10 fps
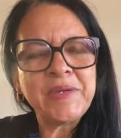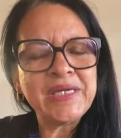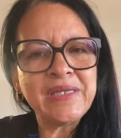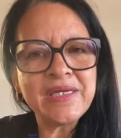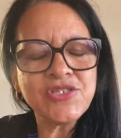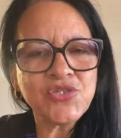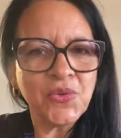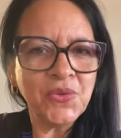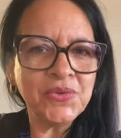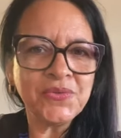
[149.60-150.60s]
Perder
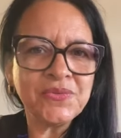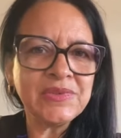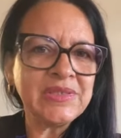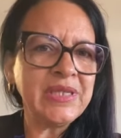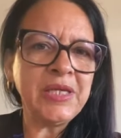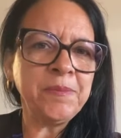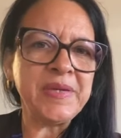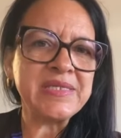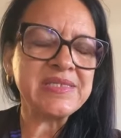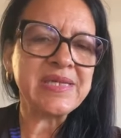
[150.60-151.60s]
sono, nem
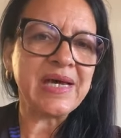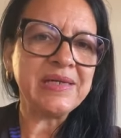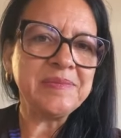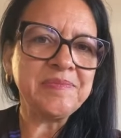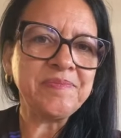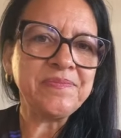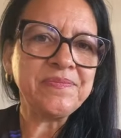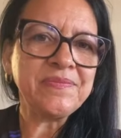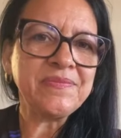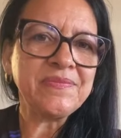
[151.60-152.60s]
pensar.
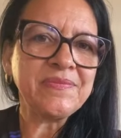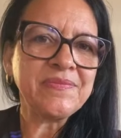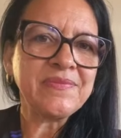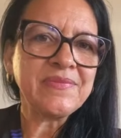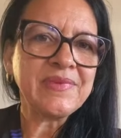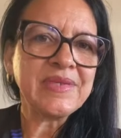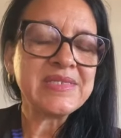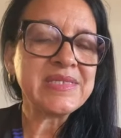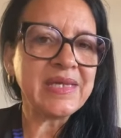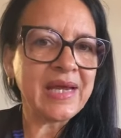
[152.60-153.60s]

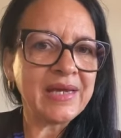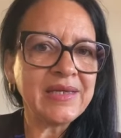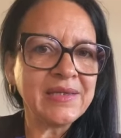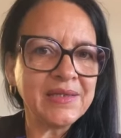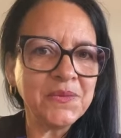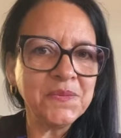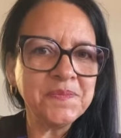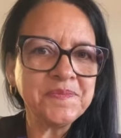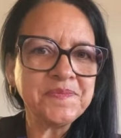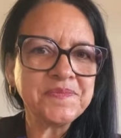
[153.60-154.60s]
Será que não?